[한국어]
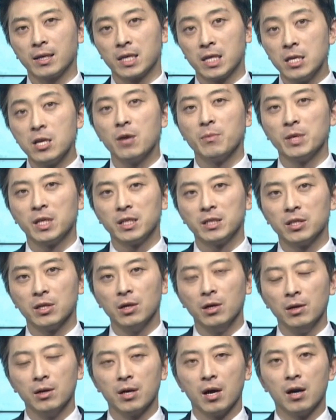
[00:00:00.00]

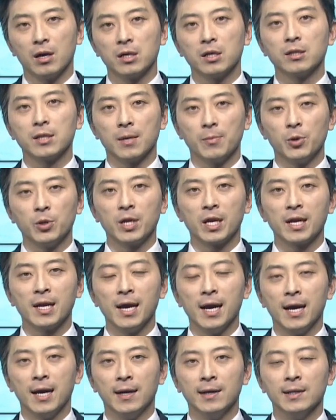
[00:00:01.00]
기념일이죠. 어, 그러다
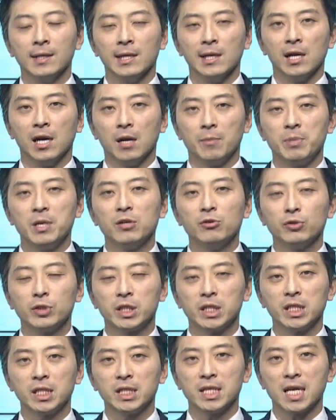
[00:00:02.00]
보니까 어, 미국
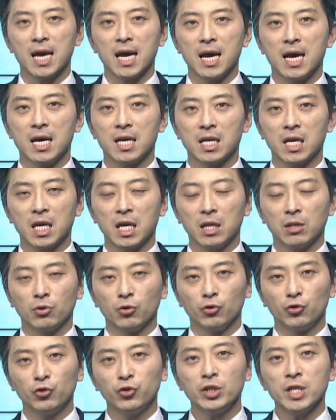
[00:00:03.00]
시장이 또
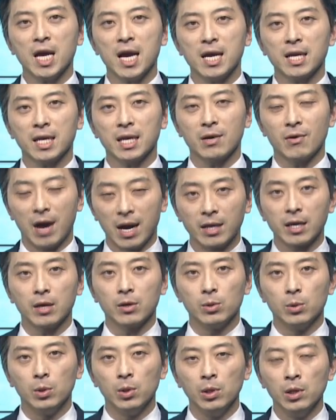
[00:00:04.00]
휴장인
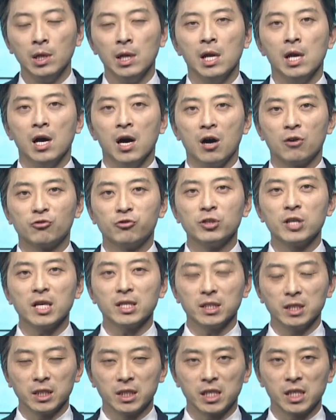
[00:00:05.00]
관계로 어, 국내
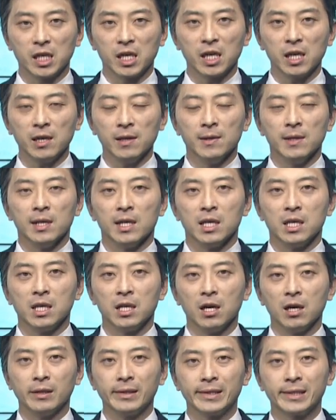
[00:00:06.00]
증시
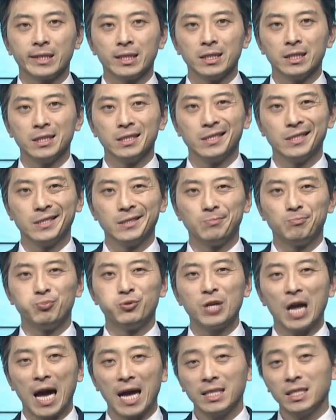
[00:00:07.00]
이런 그 불,
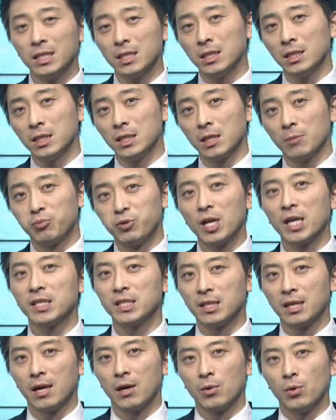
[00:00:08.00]
아직은 이제
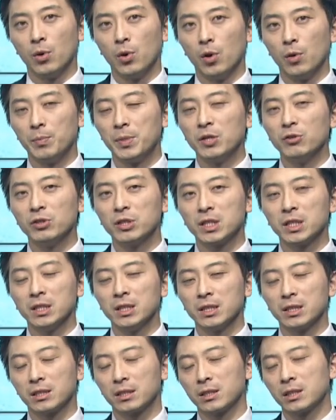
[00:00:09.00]
불확실하고 미국
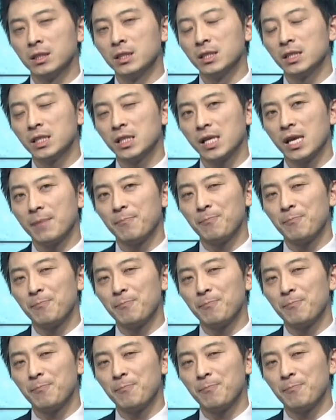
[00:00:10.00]
증시의